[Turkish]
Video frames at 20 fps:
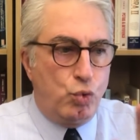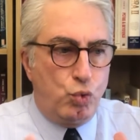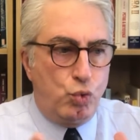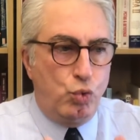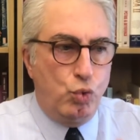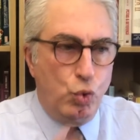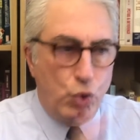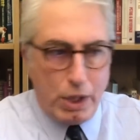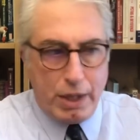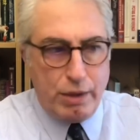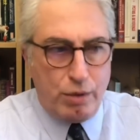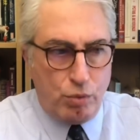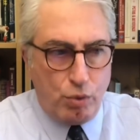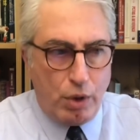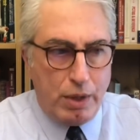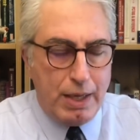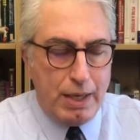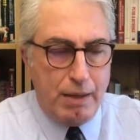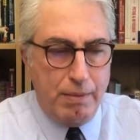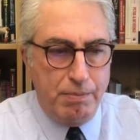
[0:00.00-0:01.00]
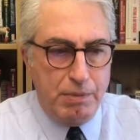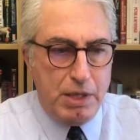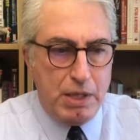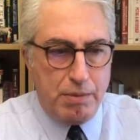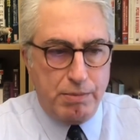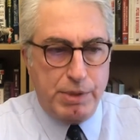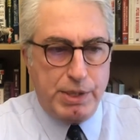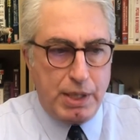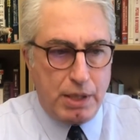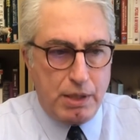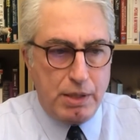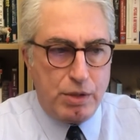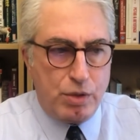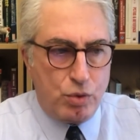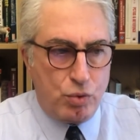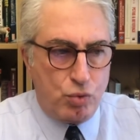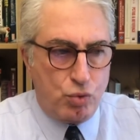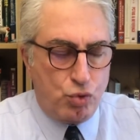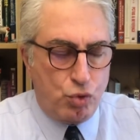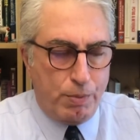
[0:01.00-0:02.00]
Düne dönelim,
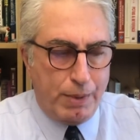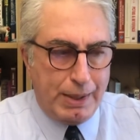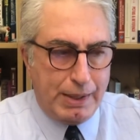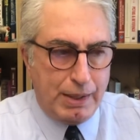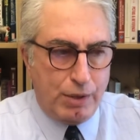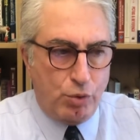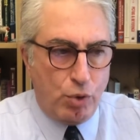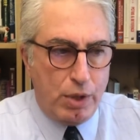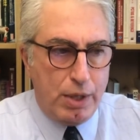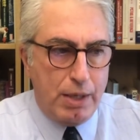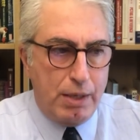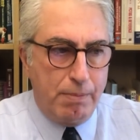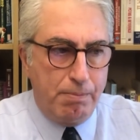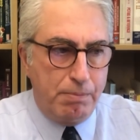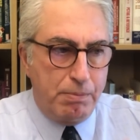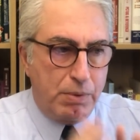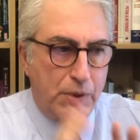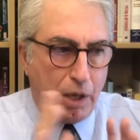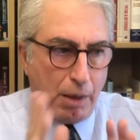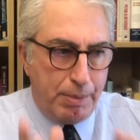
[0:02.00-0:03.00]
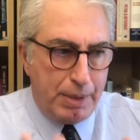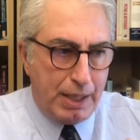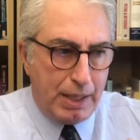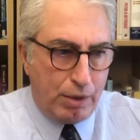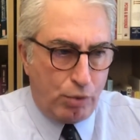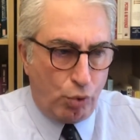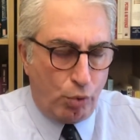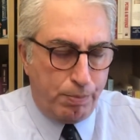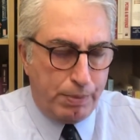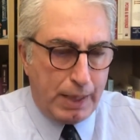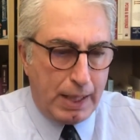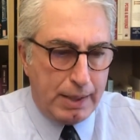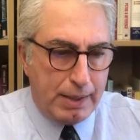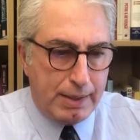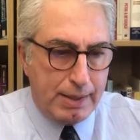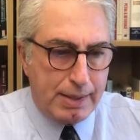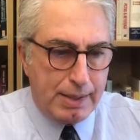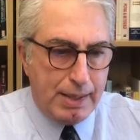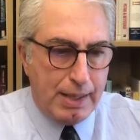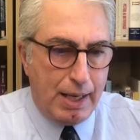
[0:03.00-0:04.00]
28 Şubat'a dönelim, kabine
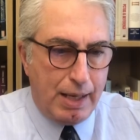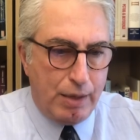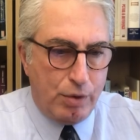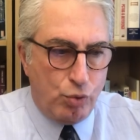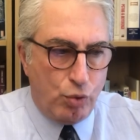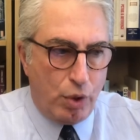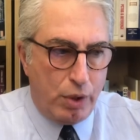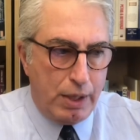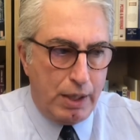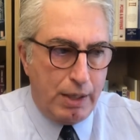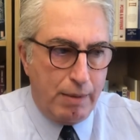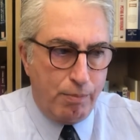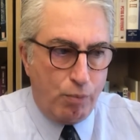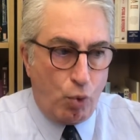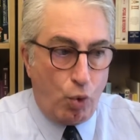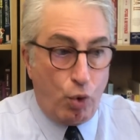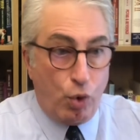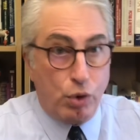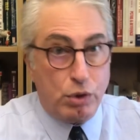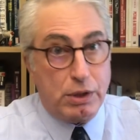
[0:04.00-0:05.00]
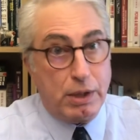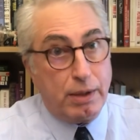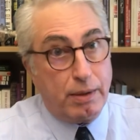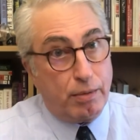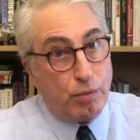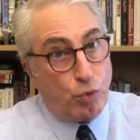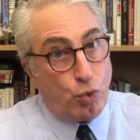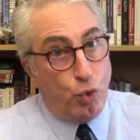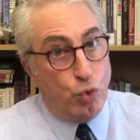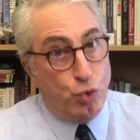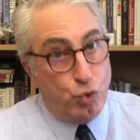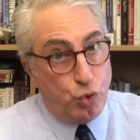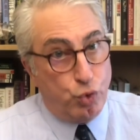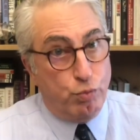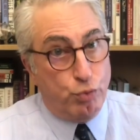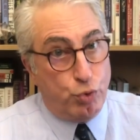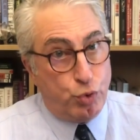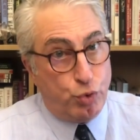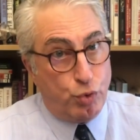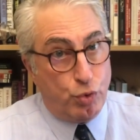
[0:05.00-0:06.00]
toplantısına dönelim. Orada
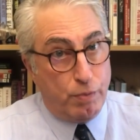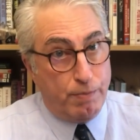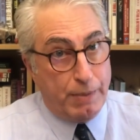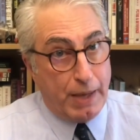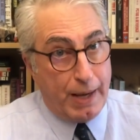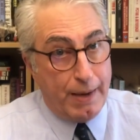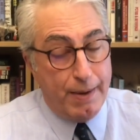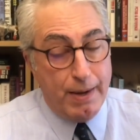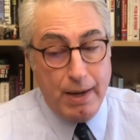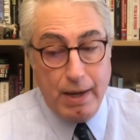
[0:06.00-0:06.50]
konuşulmuş durumda.